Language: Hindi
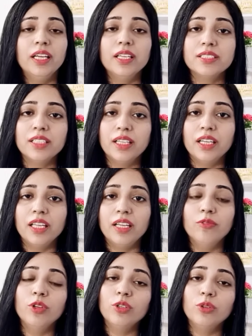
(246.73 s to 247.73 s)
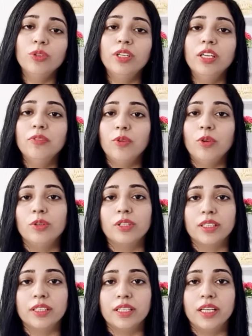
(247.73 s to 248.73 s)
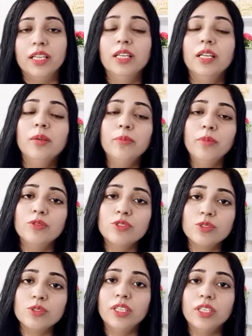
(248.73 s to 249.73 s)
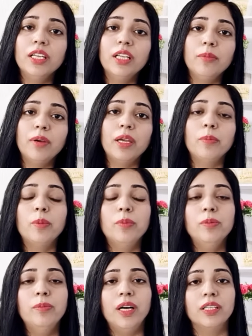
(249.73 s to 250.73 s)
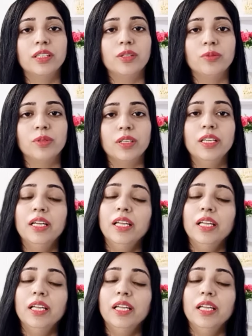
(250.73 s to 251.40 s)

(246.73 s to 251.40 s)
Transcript: ऐसा नहीं है वो एक रूटीन फॉलो करते हैं मैं उस रूटीन के बारे में भी बात करूँगी